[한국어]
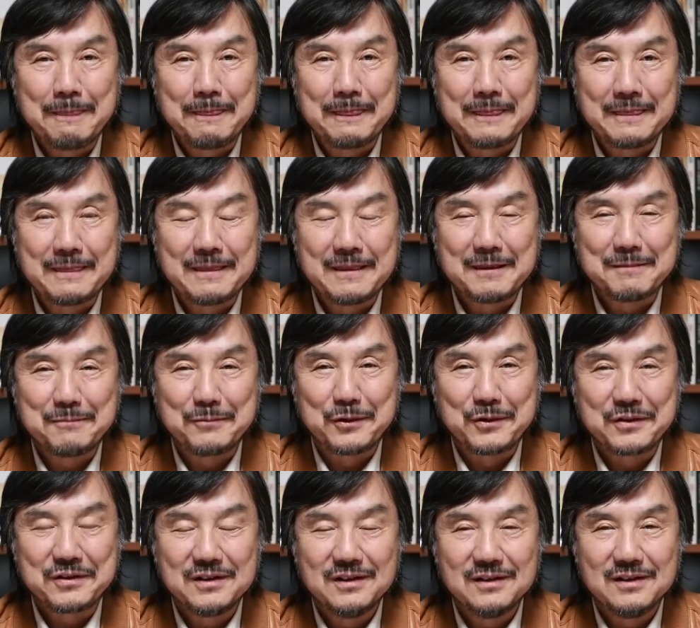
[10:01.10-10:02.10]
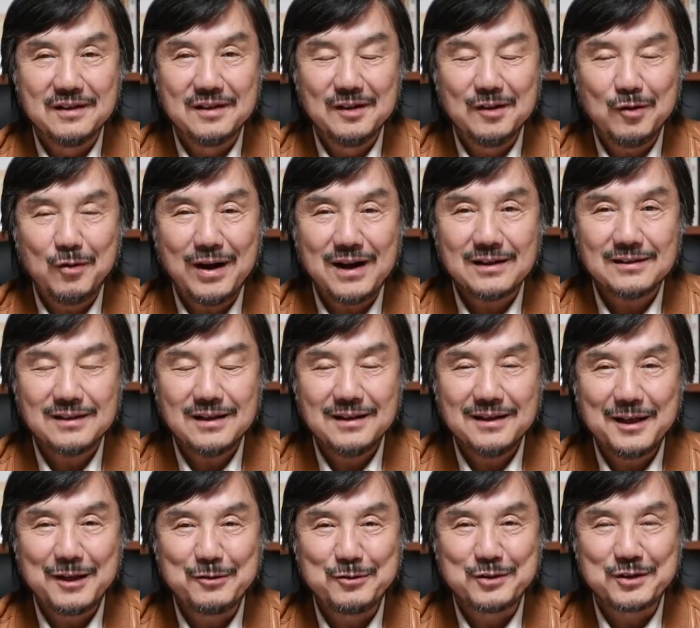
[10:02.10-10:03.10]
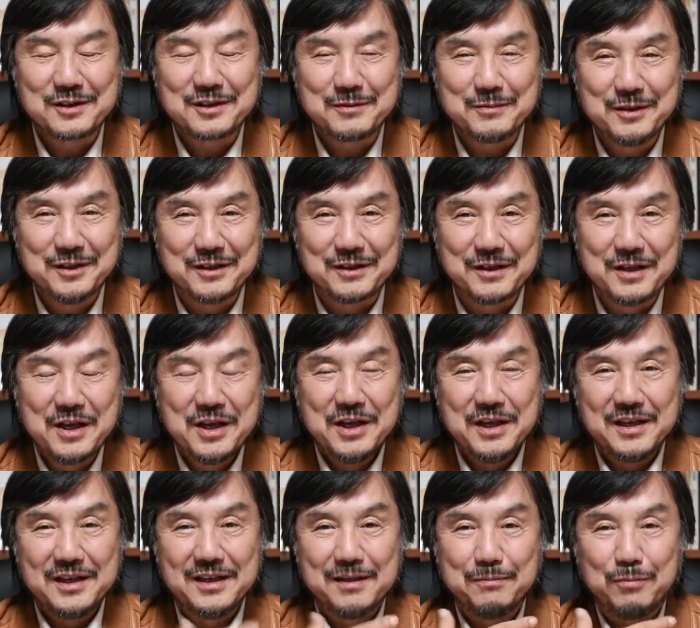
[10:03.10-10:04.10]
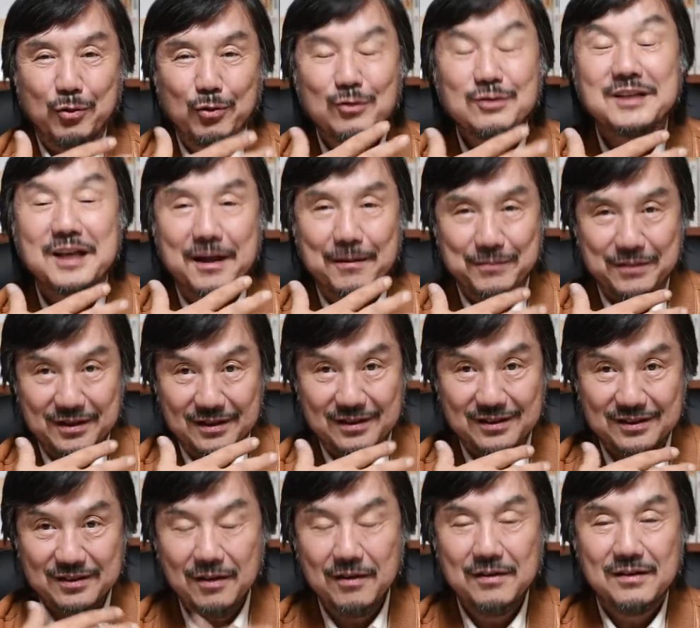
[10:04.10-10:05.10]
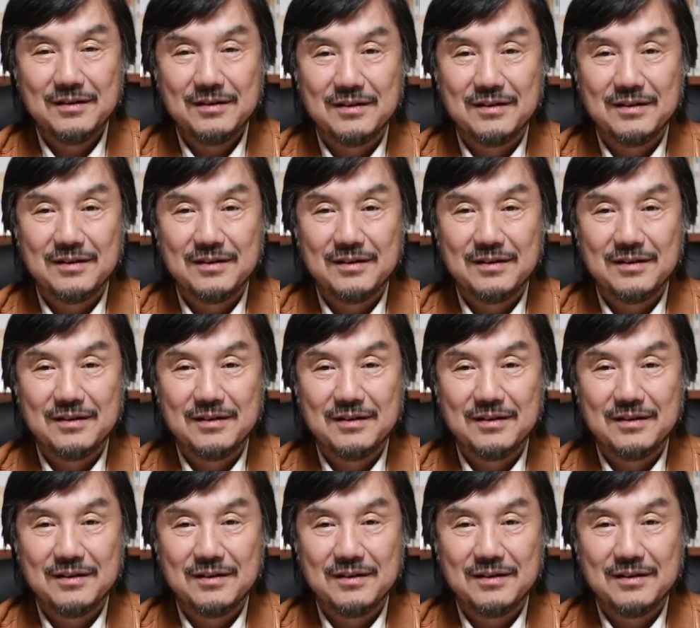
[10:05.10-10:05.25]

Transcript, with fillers: 음, 볼거리를 확장해 주셨으면 이, 보는 사람들 그죠?